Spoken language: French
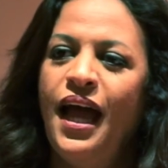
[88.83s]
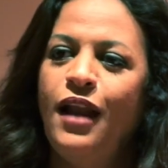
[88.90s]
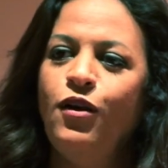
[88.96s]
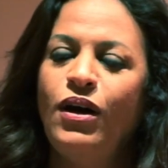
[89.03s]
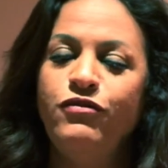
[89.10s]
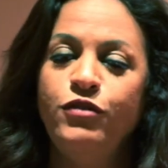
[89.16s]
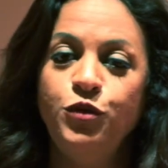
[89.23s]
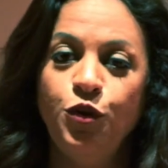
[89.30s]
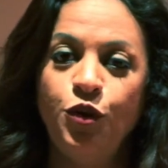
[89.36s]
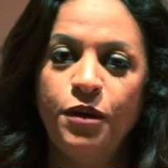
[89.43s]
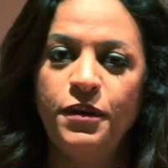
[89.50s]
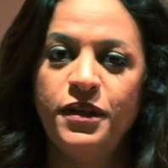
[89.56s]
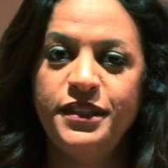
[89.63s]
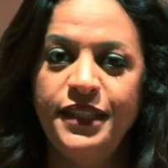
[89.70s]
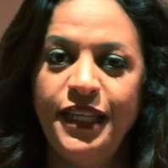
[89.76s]
Alors avant de
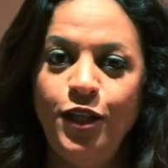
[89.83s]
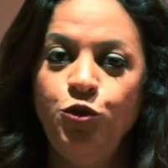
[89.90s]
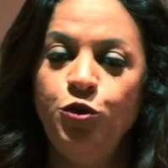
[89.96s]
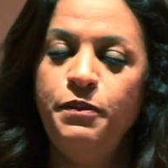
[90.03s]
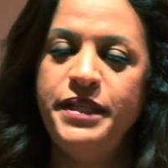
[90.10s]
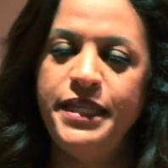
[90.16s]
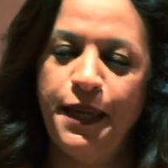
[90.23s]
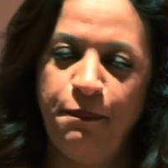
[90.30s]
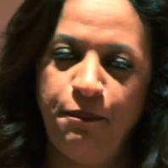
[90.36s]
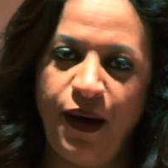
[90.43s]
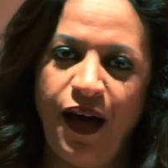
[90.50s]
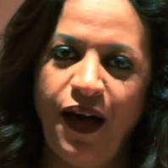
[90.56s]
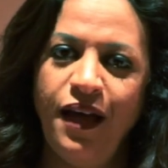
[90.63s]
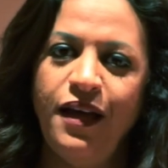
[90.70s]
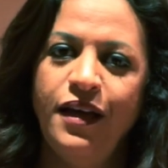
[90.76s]
commencer, n'oubliez
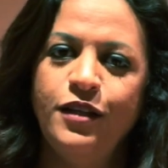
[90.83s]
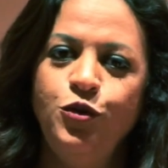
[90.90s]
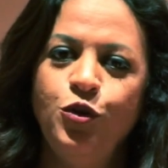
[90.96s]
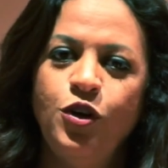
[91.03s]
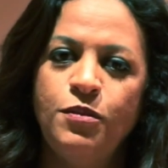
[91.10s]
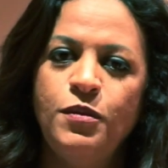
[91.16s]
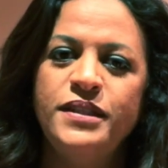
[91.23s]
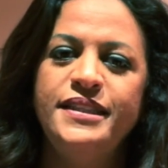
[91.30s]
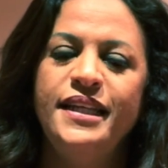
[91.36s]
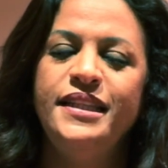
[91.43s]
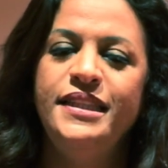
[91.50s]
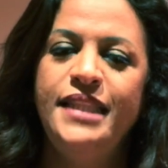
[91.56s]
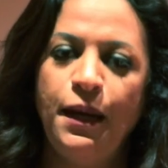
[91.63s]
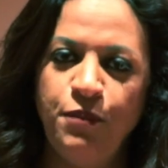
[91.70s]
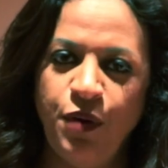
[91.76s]
pas de commencer
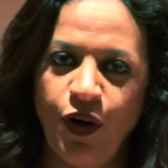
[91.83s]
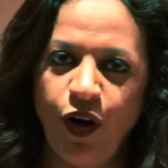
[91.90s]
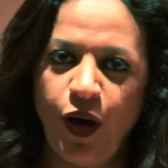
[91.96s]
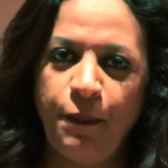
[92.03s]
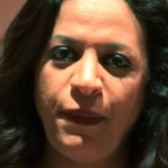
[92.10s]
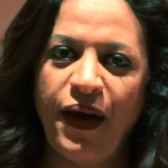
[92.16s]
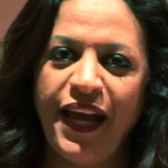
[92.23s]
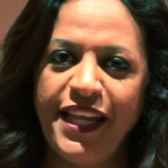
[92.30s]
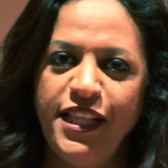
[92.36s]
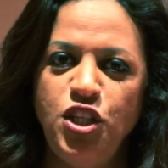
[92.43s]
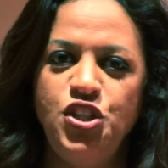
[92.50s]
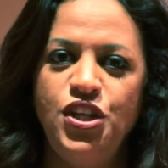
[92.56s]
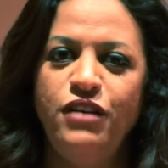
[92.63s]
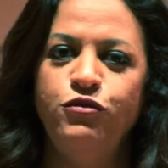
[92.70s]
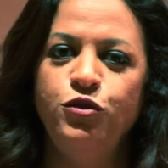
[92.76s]
d'abord par
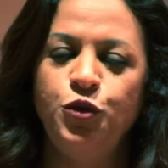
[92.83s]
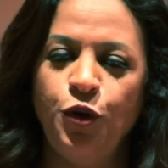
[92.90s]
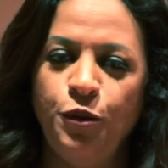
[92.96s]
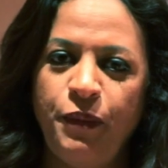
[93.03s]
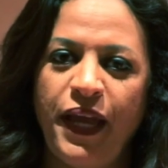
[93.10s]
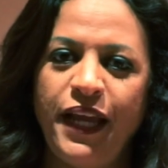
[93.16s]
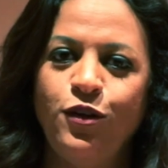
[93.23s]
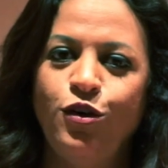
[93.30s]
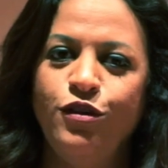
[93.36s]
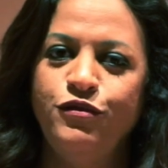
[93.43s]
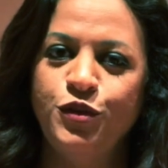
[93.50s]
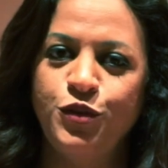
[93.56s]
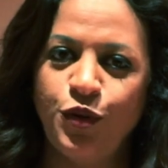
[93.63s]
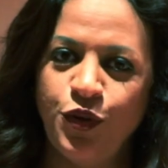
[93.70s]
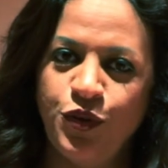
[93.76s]
rédiger votre prénom,
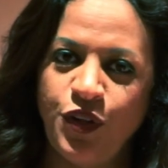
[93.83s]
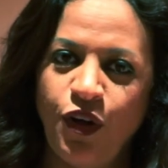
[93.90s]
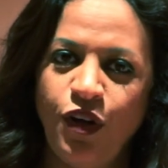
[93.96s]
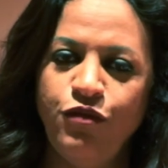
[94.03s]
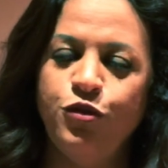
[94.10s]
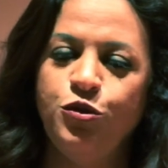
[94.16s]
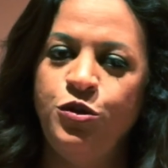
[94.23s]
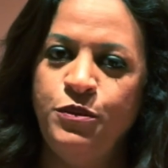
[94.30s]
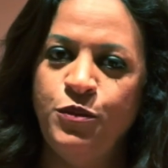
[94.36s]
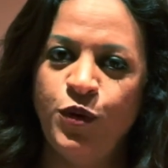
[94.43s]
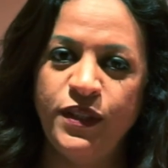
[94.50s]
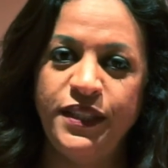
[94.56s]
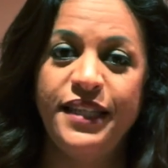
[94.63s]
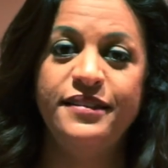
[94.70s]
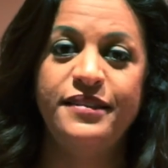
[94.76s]
votre nom, votre
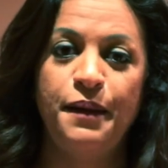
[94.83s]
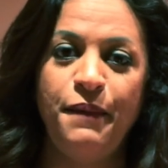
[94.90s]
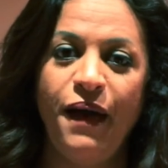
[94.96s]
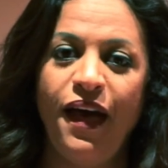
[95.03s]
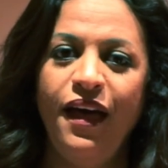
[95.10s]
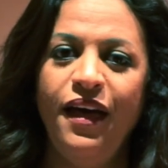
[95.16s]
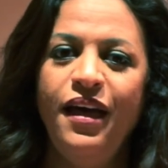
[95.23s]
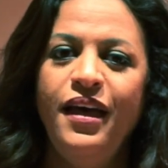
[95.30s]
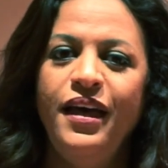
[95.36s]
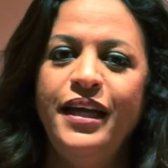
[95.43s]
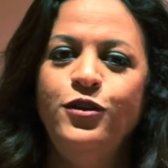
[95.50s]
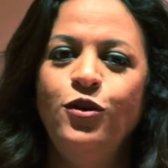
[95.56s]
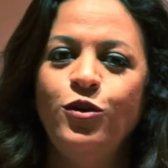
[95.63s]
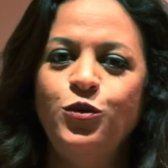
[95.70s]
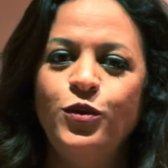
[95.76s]
numéro d'examen
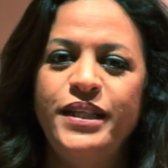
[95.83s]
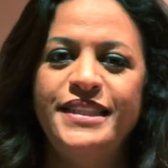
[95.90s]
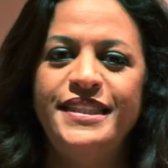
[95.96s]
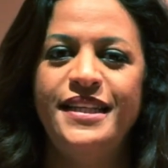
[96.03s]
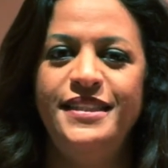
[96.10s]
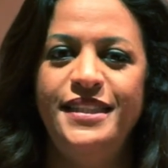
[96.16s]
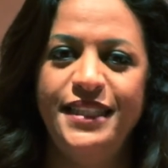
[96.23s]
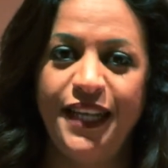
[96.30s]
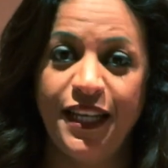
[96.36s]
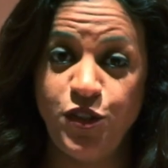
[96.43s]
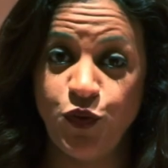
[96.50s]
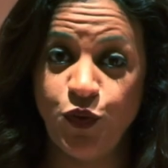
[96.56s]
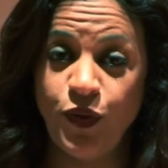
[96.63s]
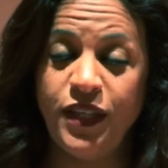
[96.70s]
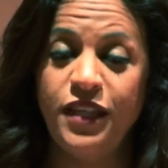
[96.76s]
et donc toutes les
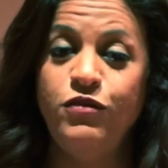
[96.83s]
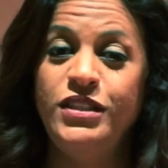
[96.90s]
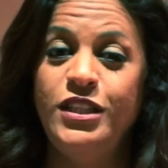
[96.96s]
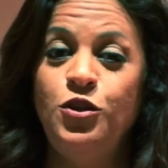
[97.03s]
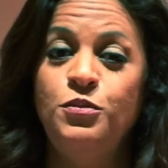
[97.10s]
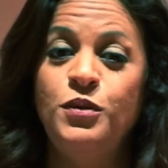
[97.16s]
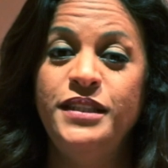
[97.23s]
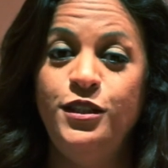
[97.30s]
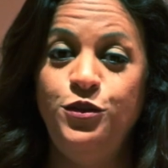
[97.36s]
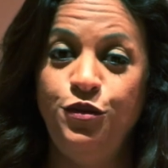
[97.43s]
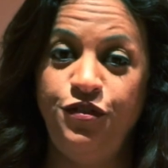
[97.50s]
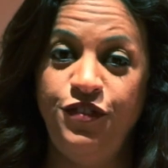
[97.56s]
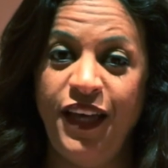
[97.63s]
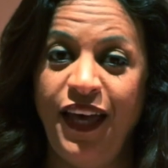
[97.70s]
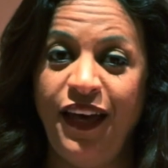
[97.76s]
indications qui vous est demandé de
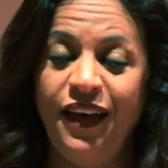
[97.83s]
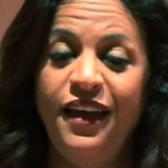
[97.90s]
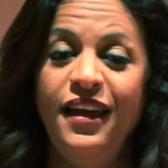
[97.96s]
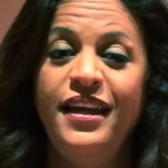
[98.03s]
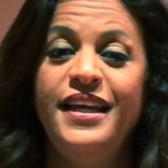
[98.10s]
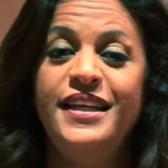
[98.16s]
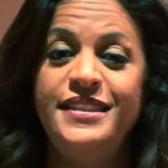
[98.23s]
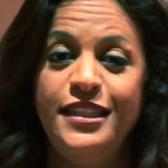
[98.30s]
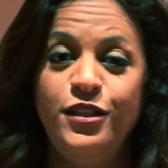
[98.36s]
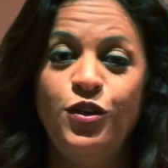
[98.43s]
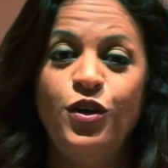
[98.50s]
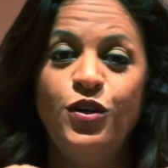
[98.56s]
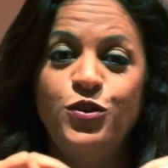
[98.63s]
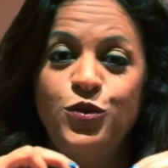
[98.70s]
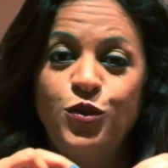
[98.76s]
faire et c'est
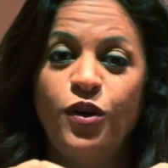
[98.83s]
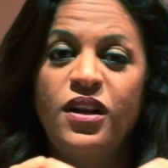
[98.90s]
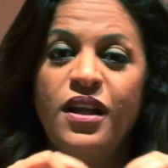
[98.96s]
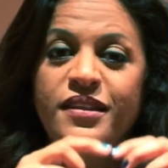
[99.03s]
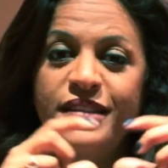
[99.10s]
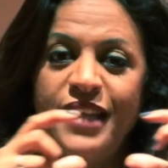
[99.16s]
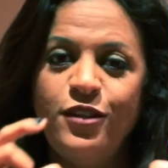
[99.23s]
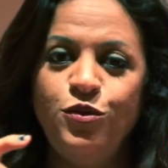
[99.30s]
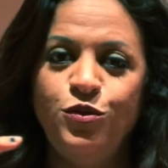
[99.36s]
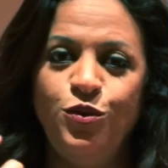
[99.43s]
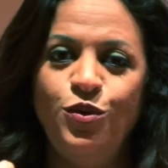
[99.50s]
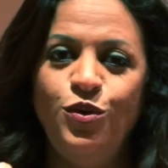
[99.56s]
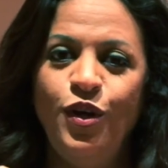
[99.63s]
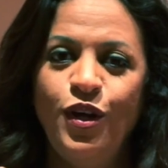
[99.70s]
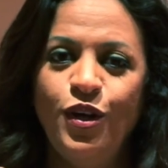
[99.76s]
sur l'entête
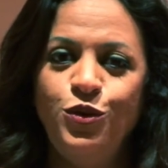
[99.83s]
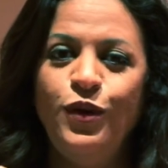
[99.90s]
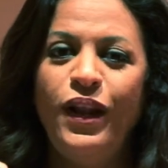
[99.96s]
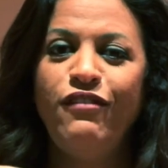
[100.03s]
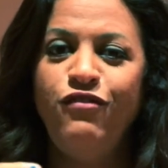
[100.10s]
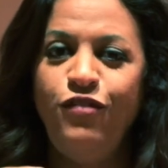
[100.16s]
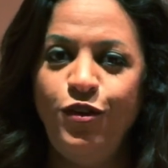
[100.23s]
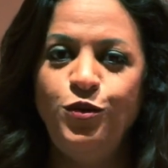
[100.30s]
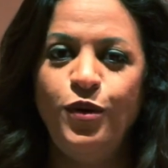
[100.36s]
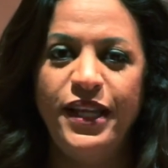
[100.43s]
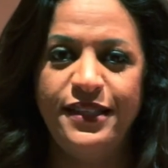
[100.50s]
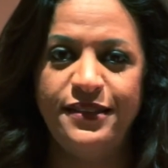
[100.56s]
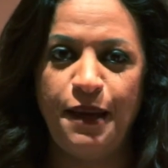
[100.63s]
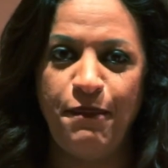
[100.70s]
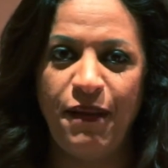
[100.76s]
de, de la feuille de
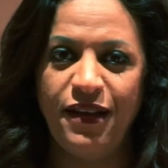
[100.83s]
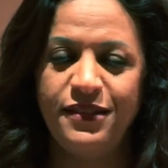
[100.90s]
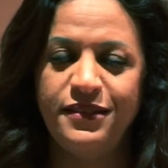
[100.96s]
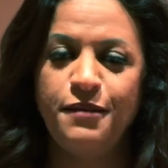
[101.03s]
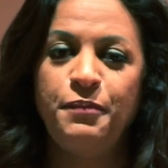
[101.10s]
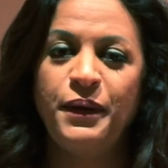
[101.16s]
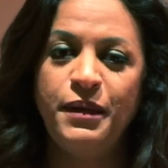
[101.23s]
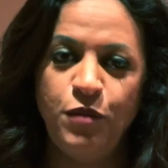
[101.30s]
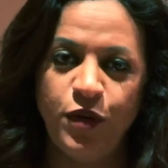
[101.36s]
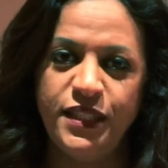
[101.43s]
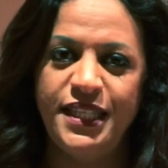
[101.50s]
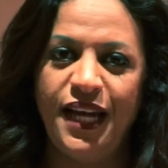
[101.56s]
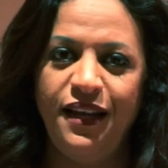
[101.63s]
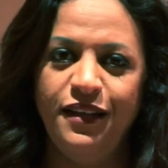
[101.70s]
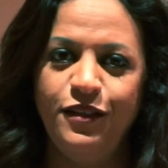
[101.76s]
l'examen. C'est
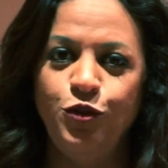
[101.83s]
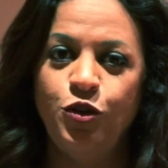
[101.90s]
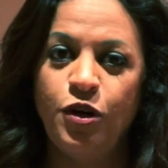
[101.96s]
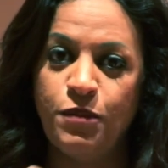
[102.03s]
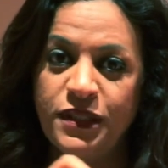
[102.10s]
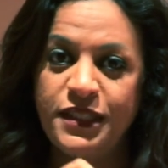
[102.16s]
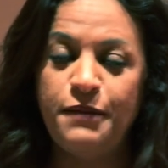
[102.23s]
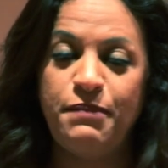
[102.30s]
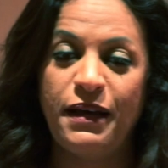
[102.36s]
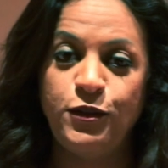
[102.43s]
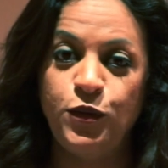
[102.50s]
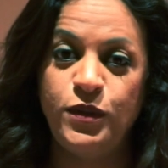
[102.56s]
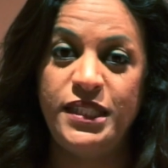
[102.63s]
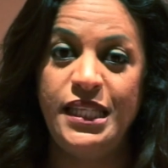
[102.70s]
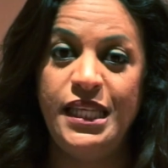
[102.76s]
primordial de commencer par
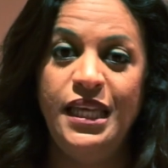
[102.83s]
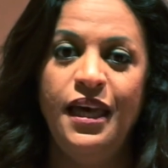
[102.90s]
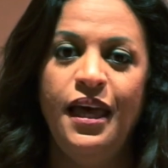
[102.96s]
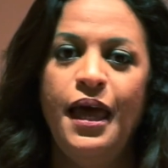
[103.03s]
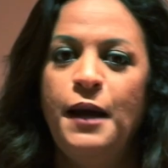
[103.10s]
ceci.